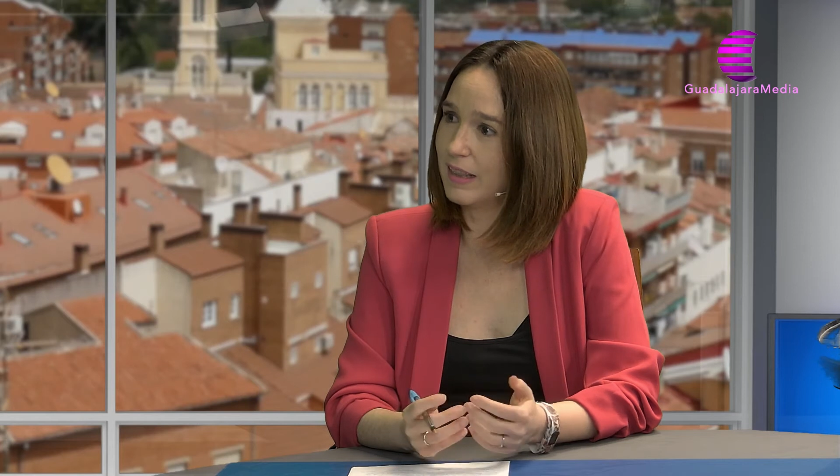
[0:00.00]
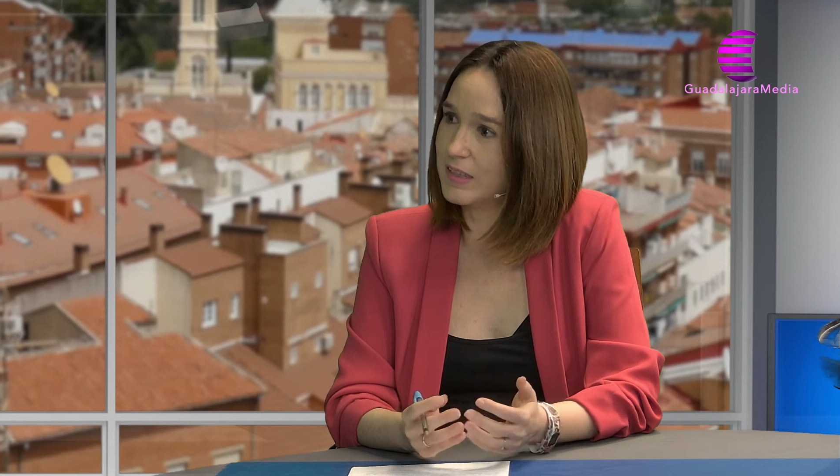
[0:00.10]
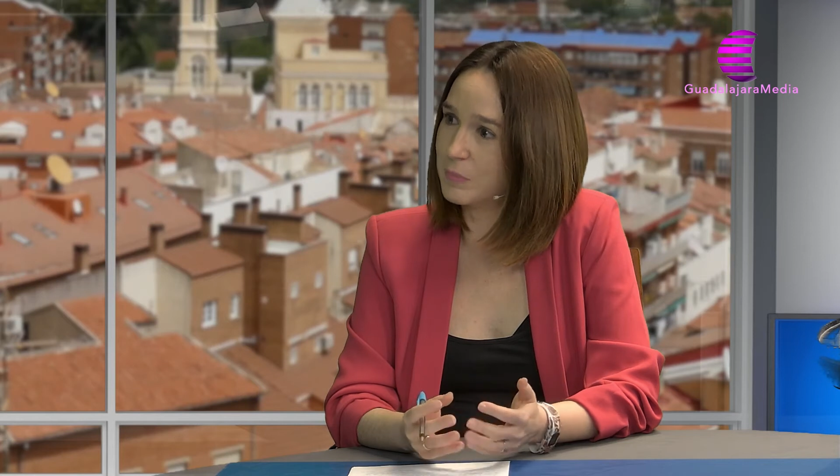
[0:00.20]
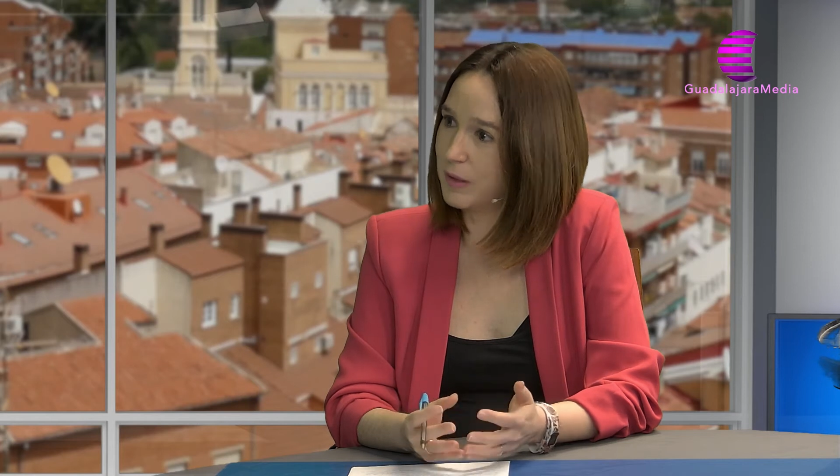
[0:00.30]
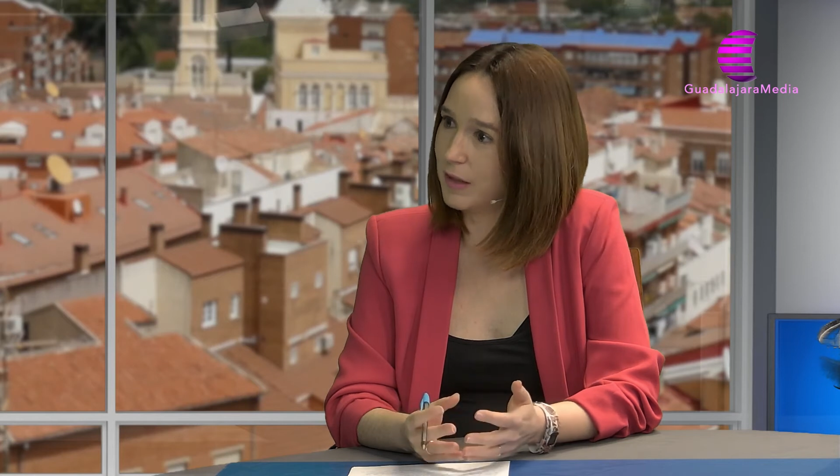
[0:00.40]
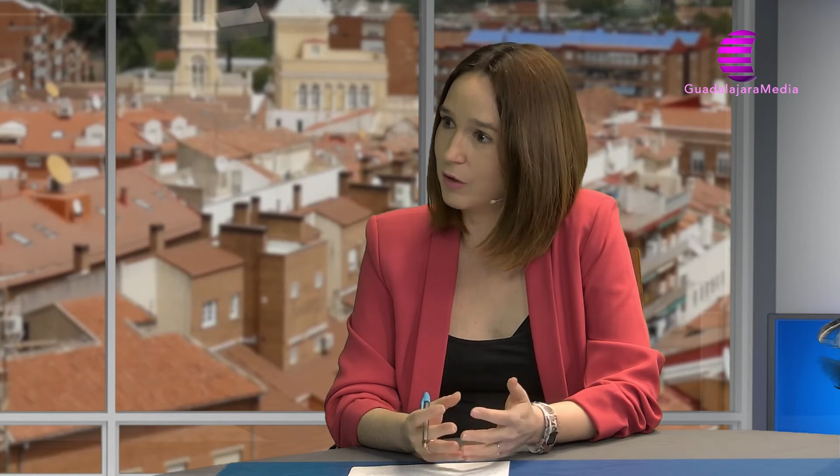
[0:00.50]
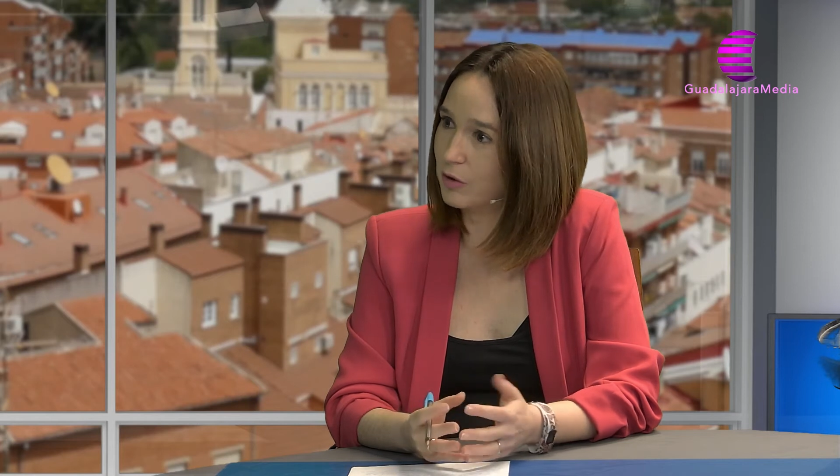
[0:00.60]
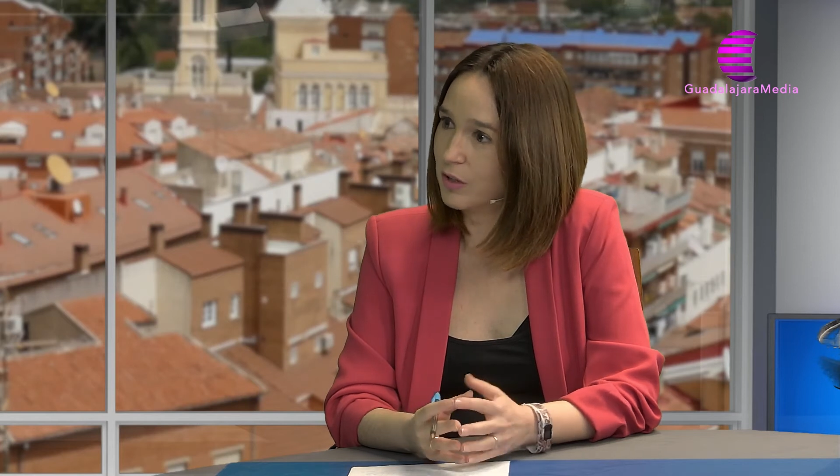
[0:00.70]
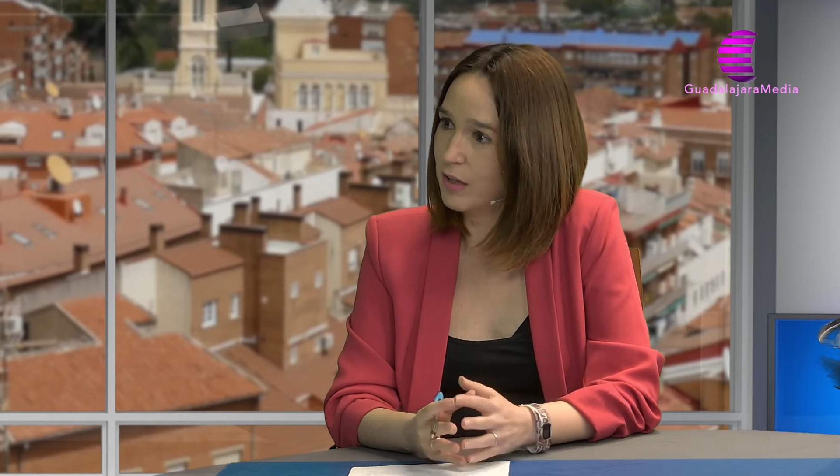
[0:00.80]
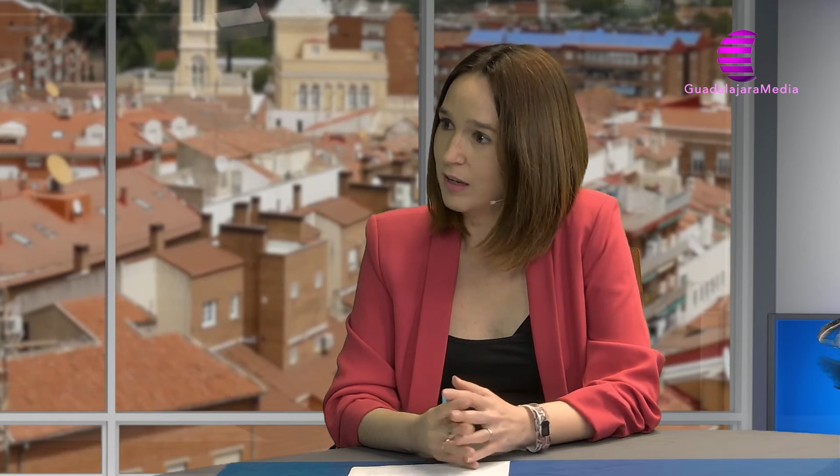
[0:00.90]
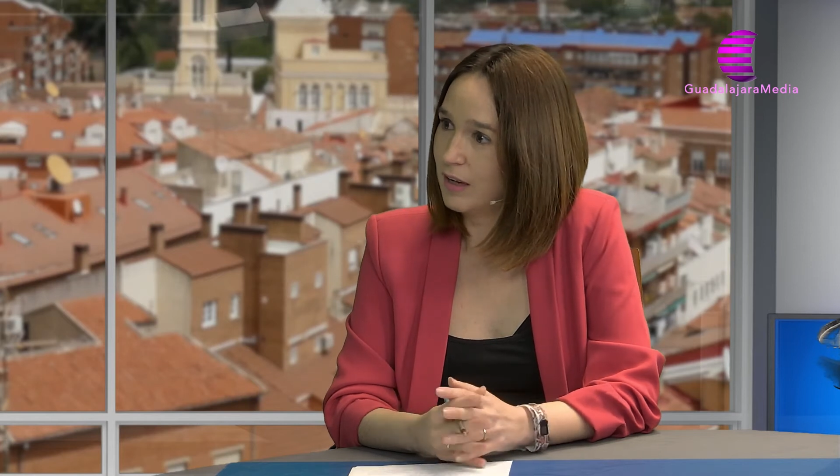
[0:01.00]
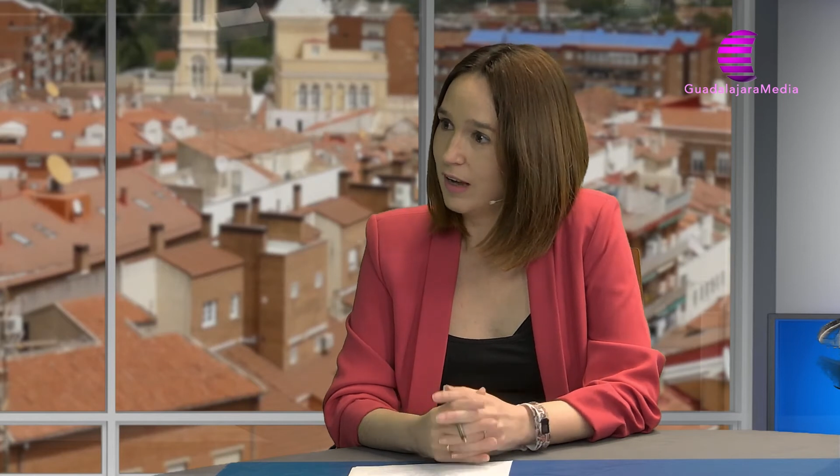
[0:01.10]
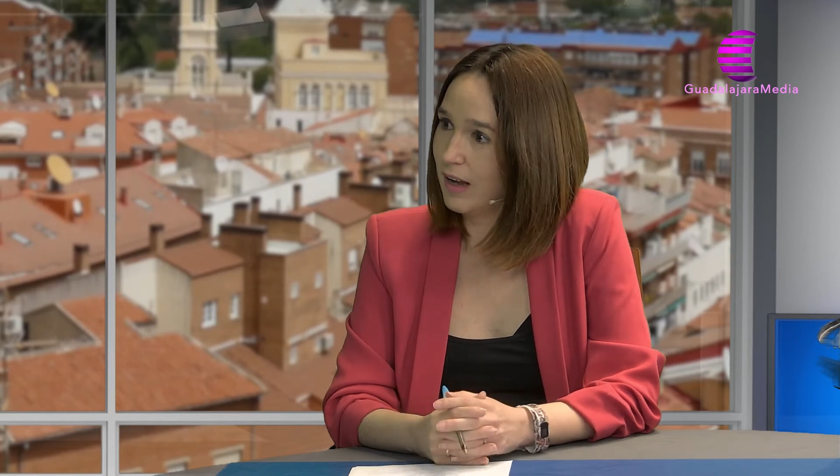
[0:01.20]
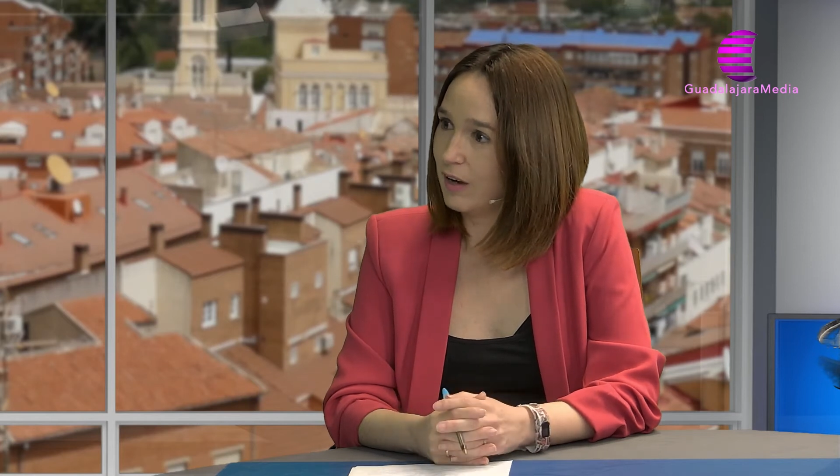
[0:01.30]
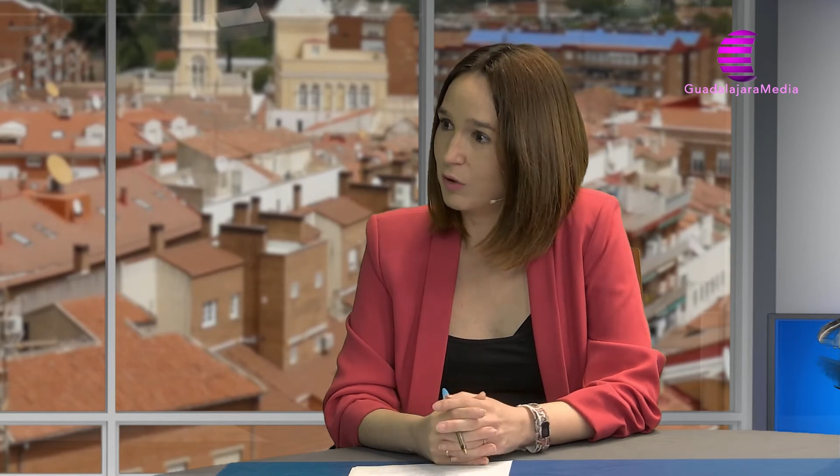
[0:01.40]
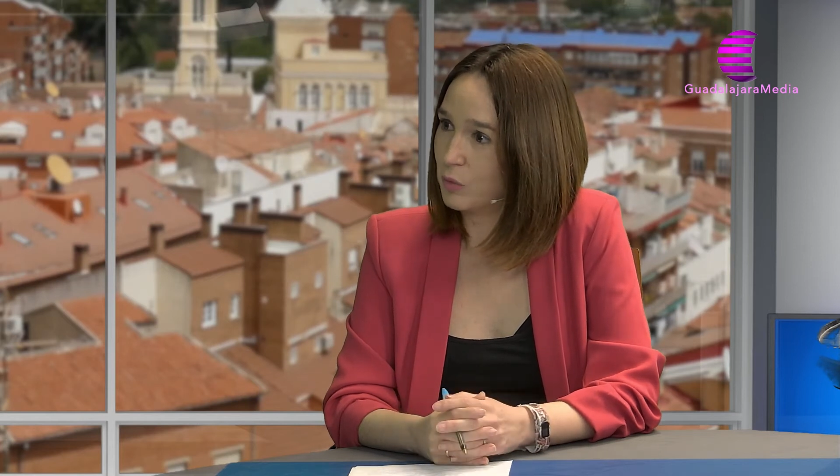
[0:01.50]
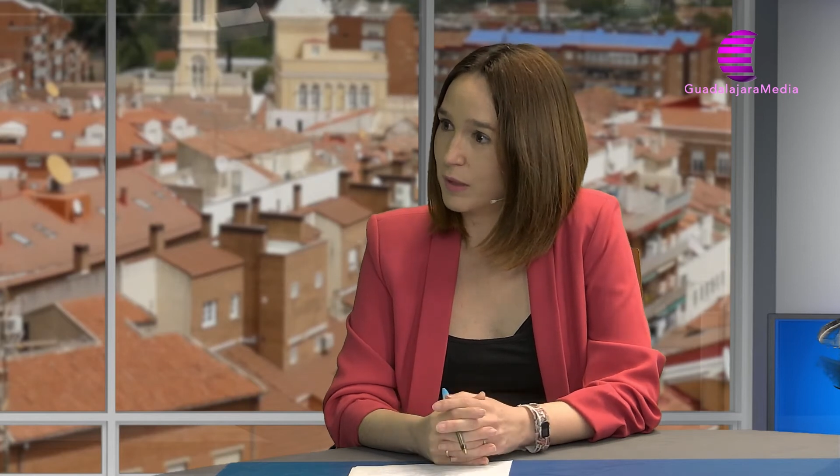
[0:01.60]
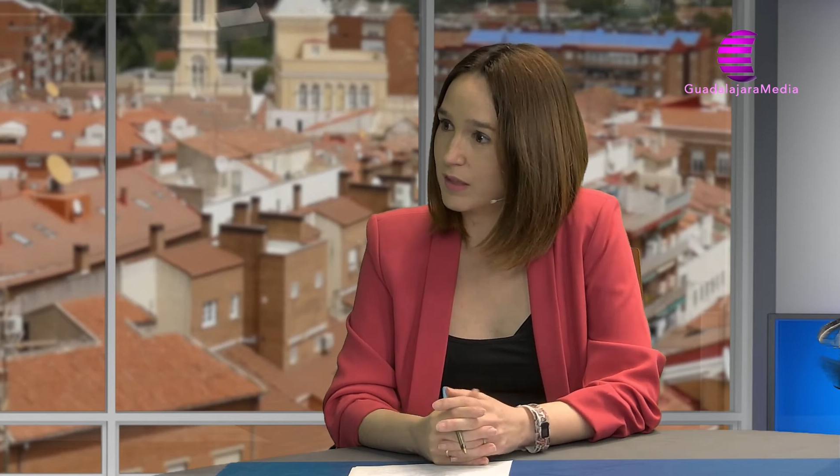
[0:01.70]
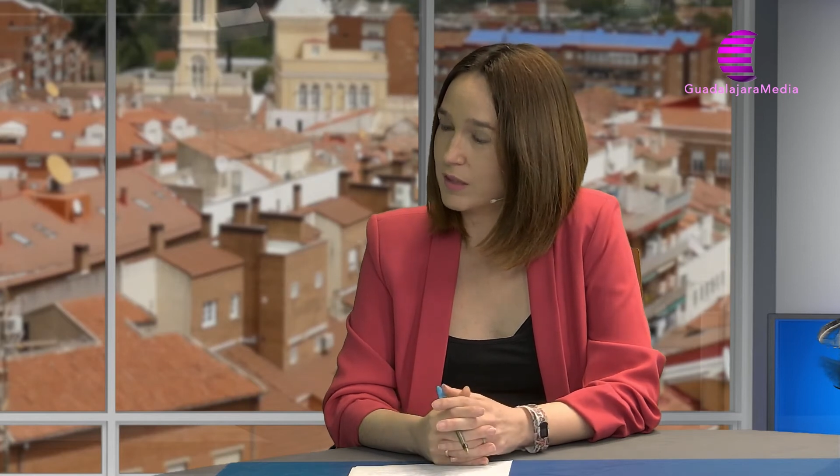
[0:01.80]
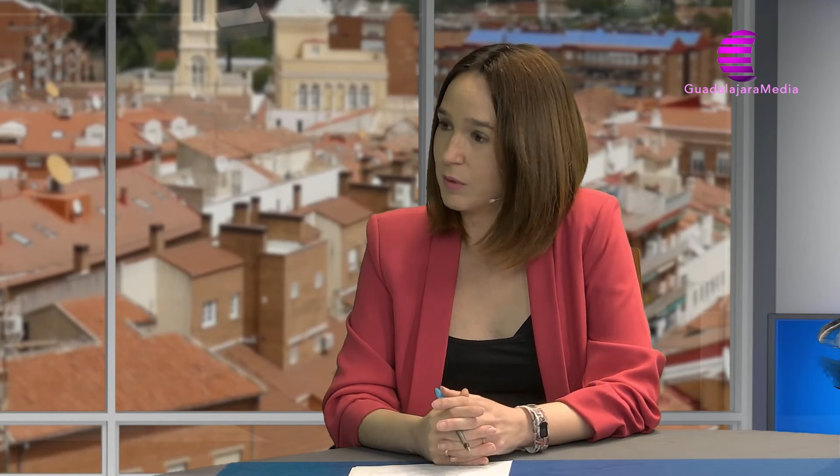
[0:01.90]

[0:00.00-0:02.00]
despidieron a los guardias